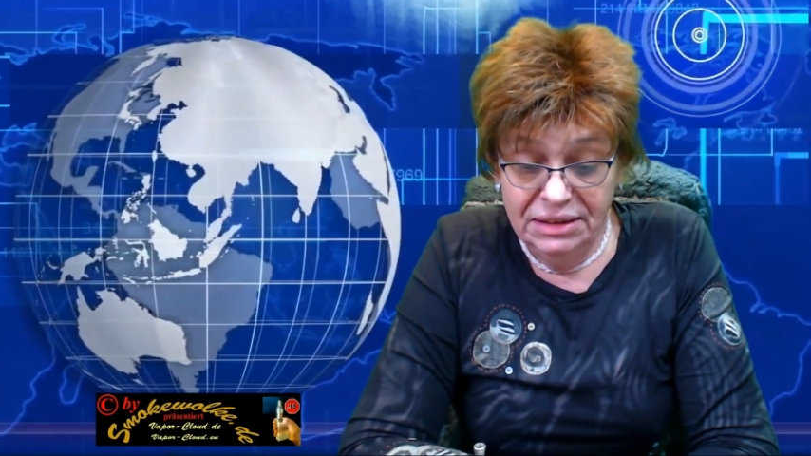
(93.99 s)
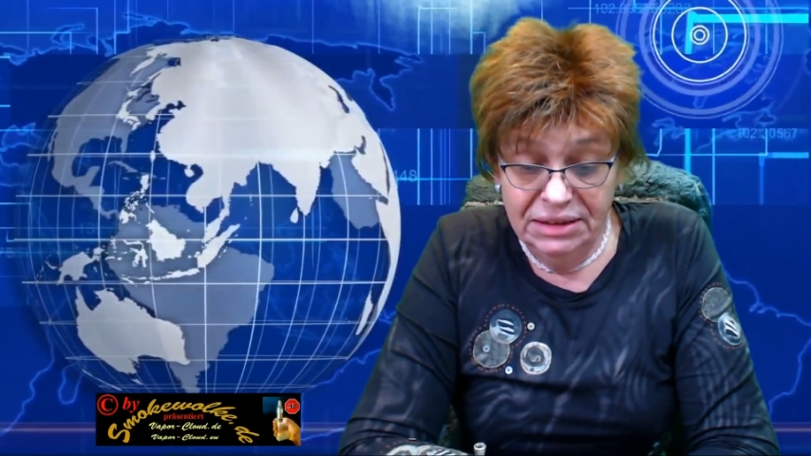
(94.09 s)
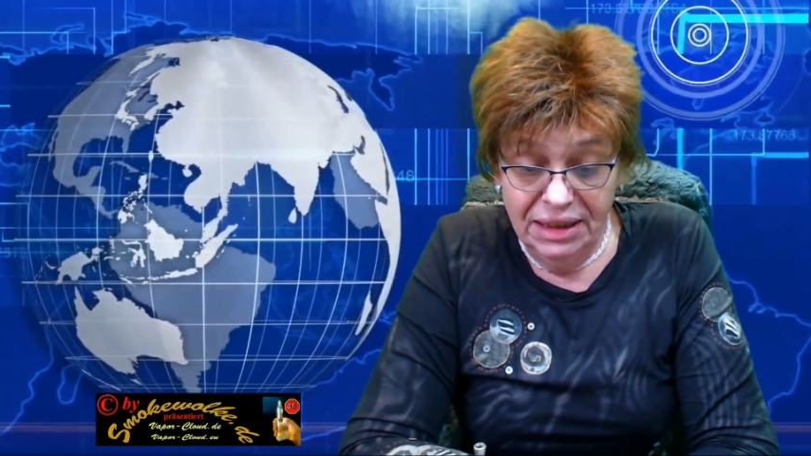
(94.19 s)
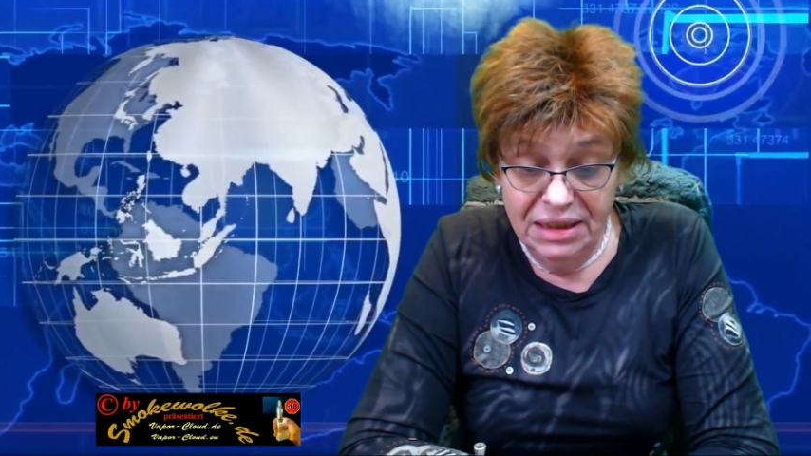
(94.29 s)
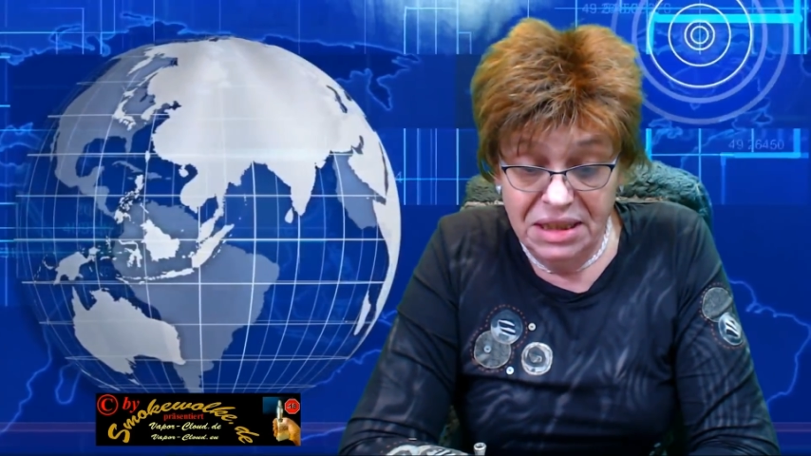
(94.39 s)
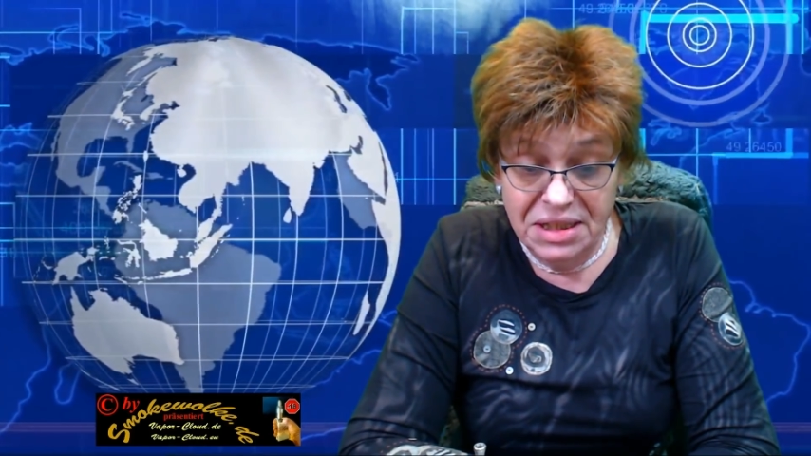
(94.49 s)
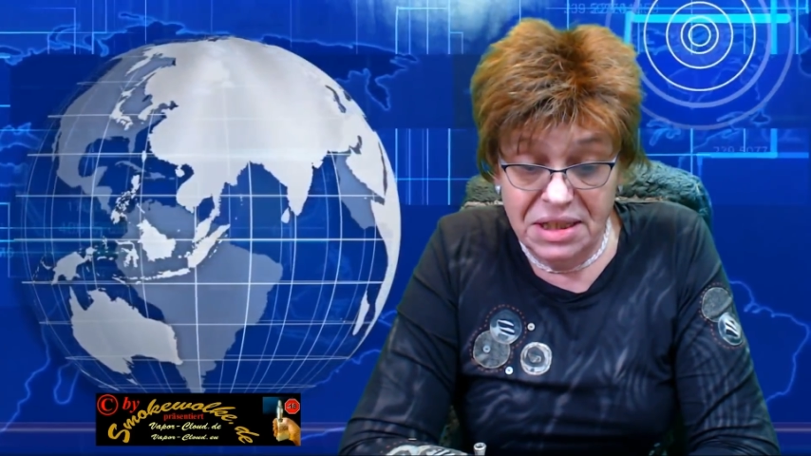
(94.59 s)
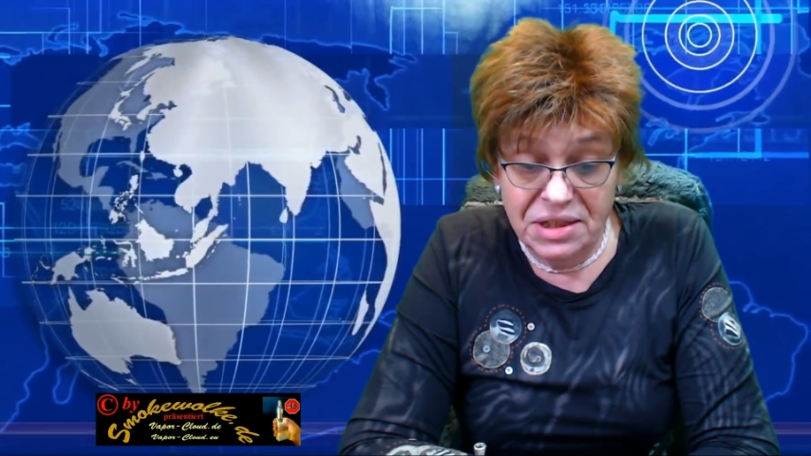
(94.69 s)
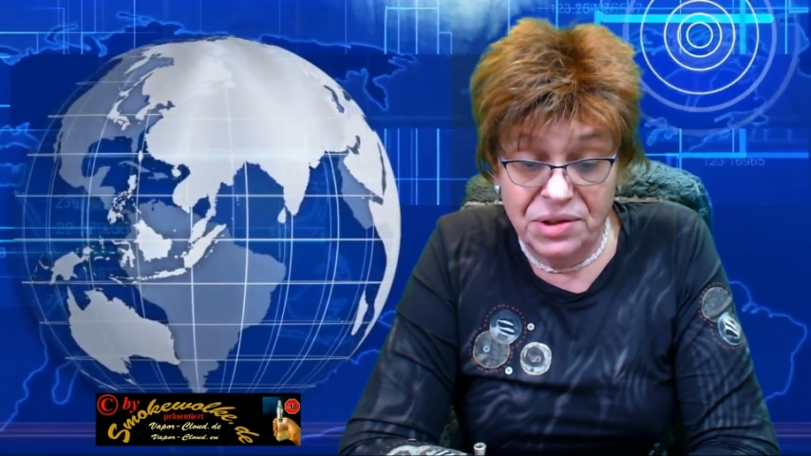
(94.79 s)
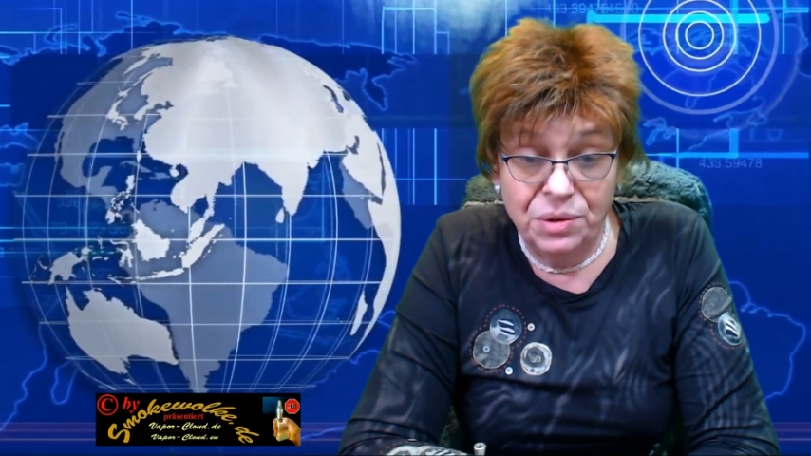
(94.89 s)
dann ist
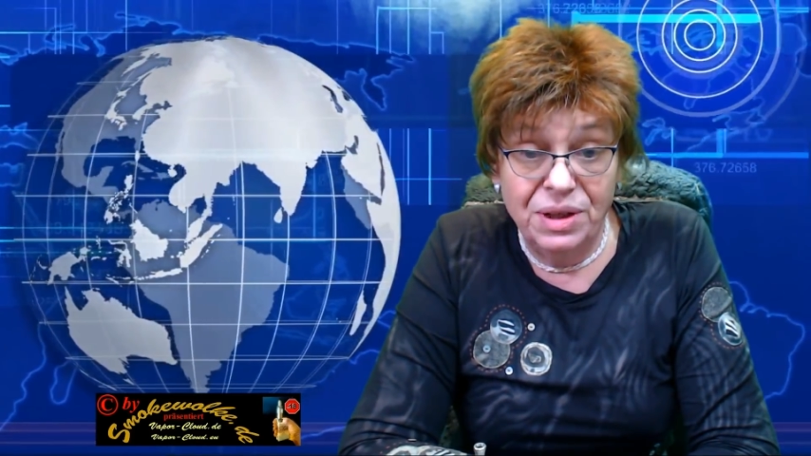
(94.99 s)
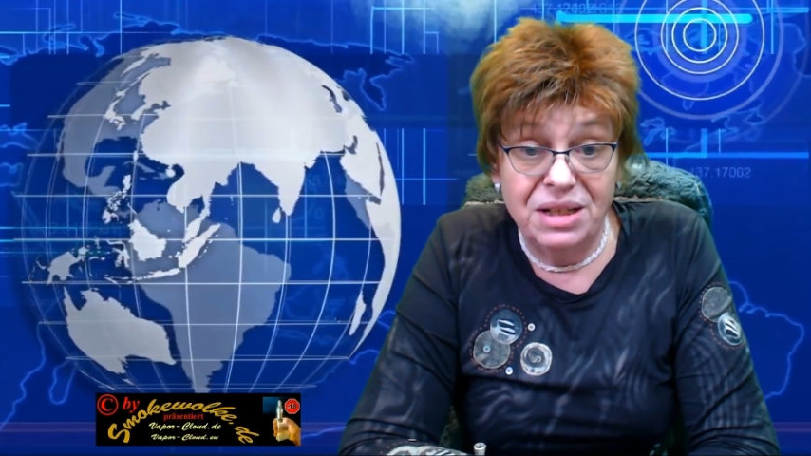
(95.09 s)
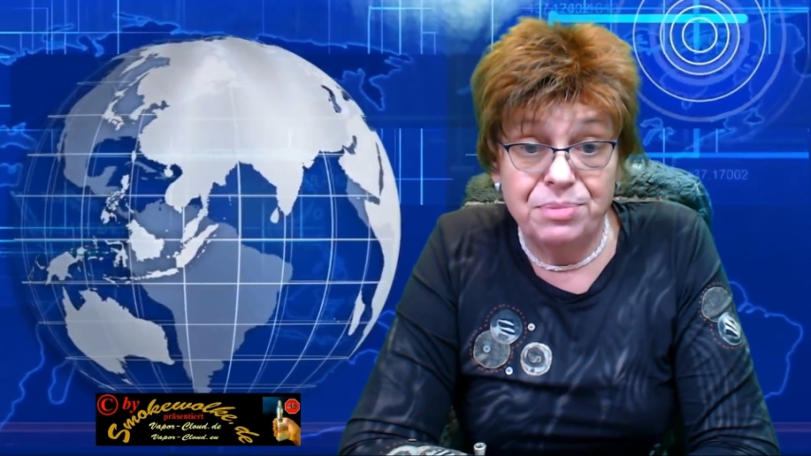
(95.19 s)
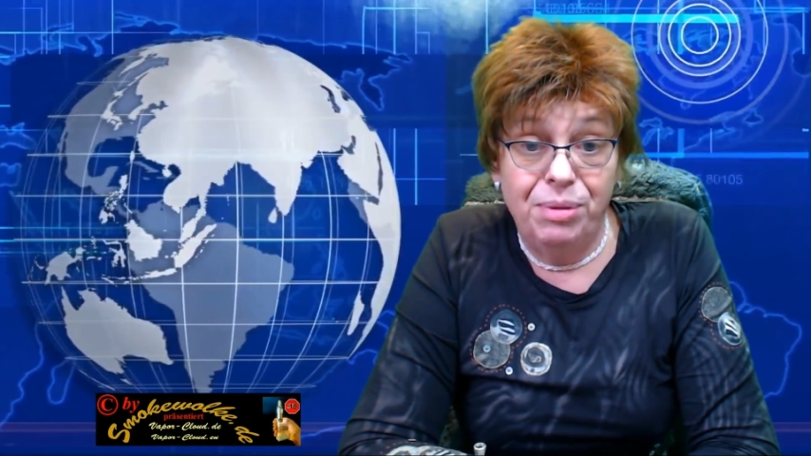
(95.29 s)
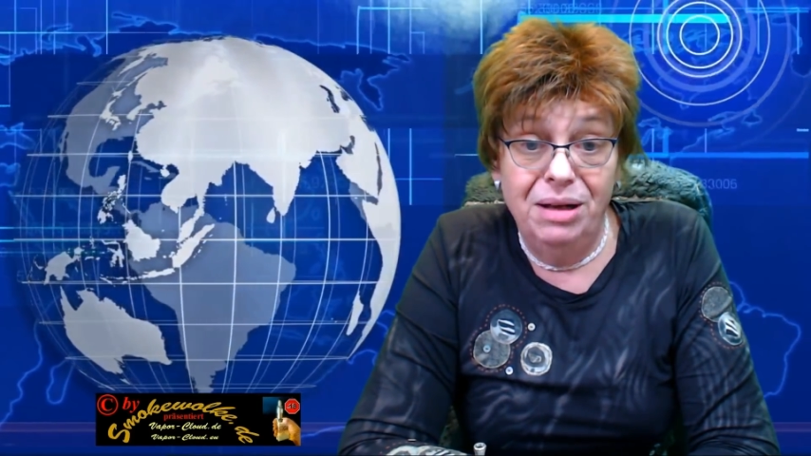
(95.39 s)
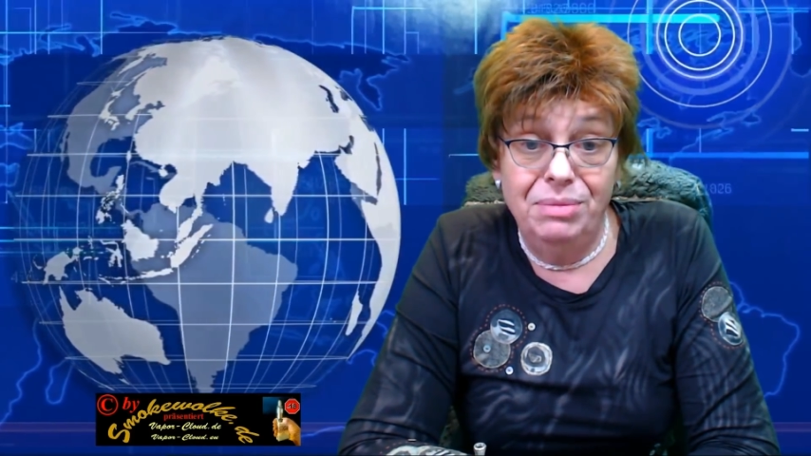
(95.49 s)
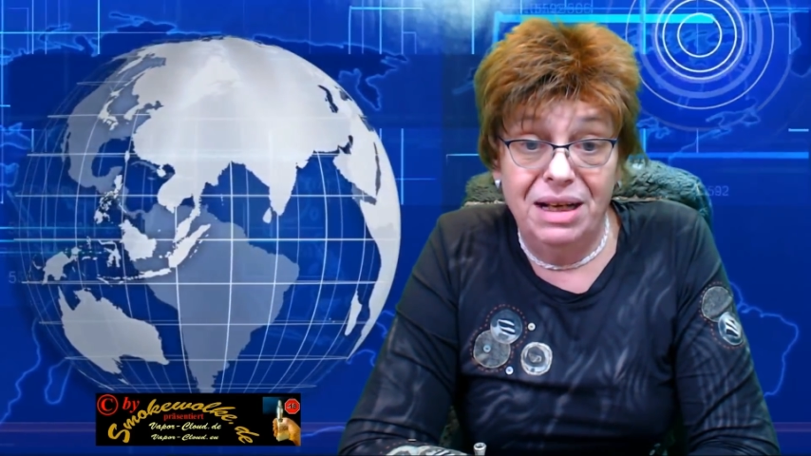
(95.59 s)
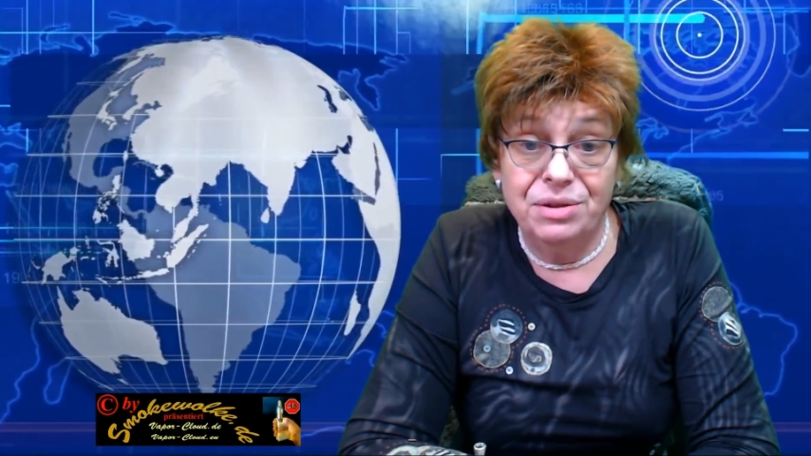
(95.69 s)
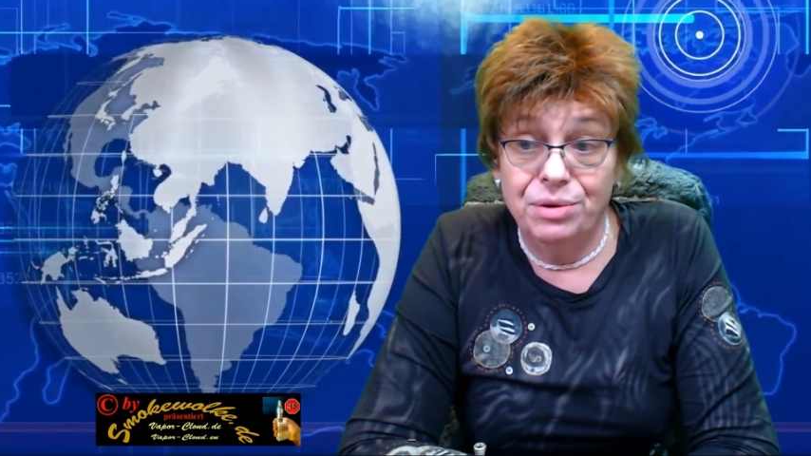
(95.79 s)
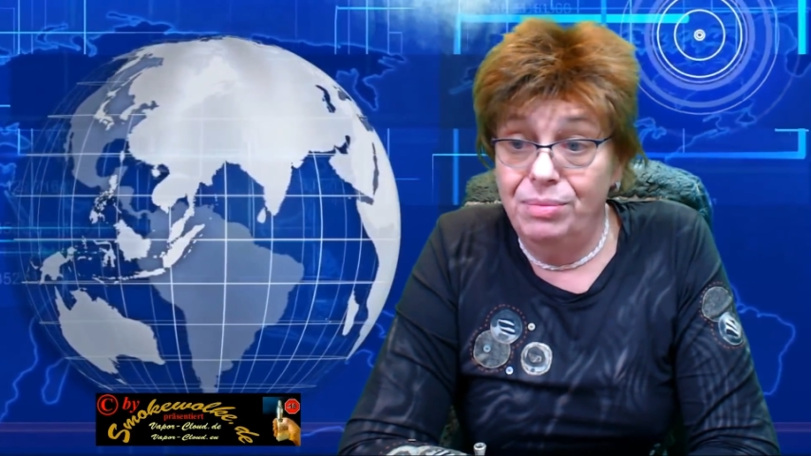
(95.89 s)
es so, dass beim
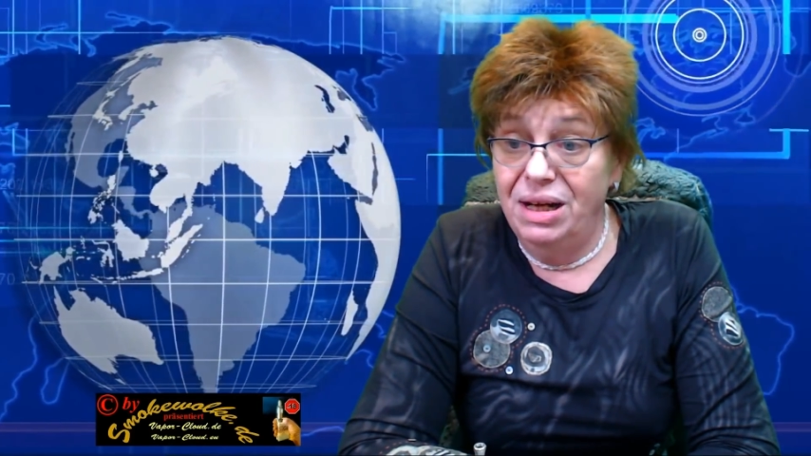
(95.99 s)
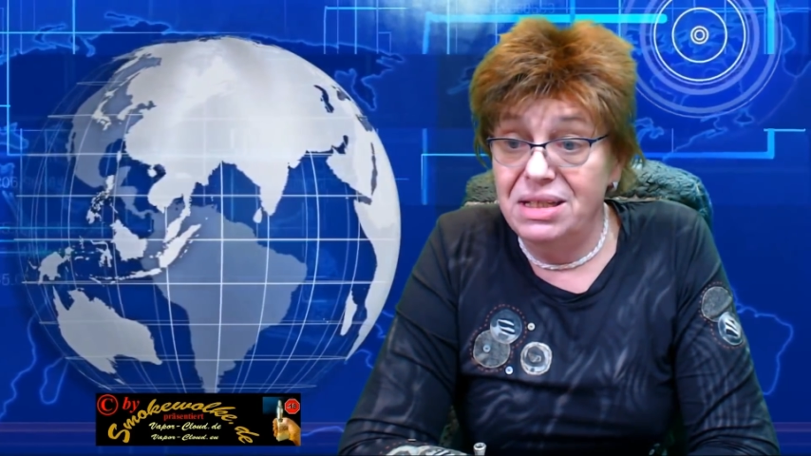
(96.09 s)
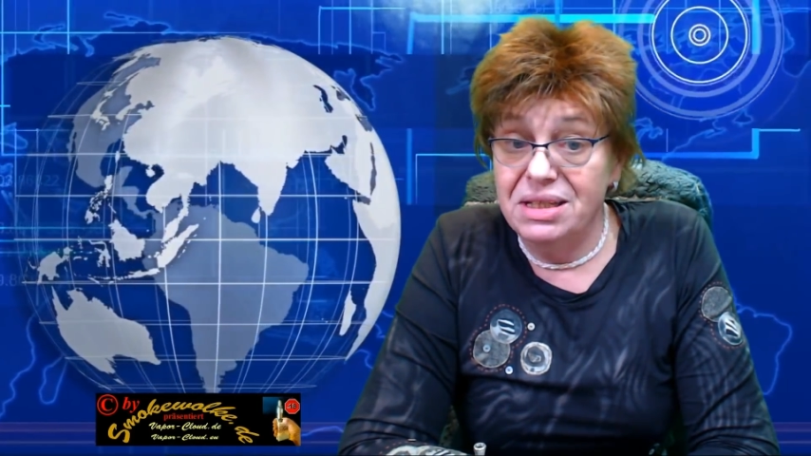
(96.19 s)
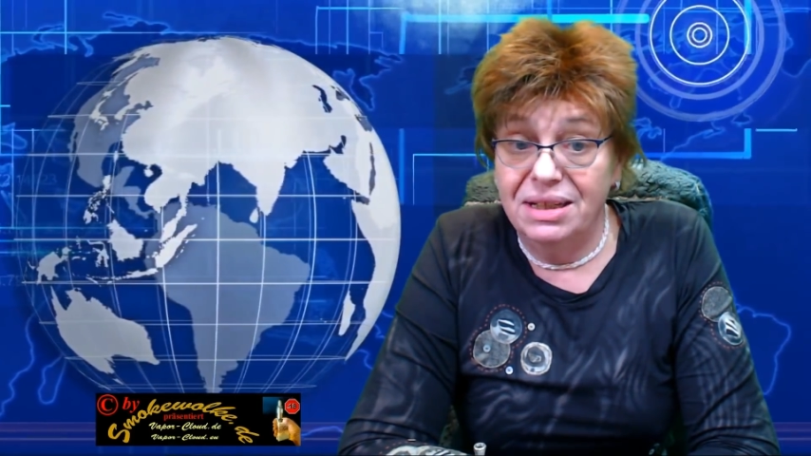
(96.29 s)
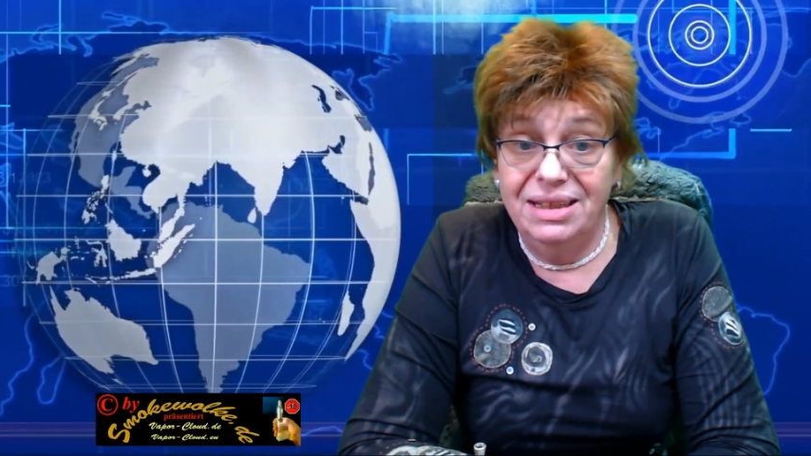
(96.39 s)
Atomizer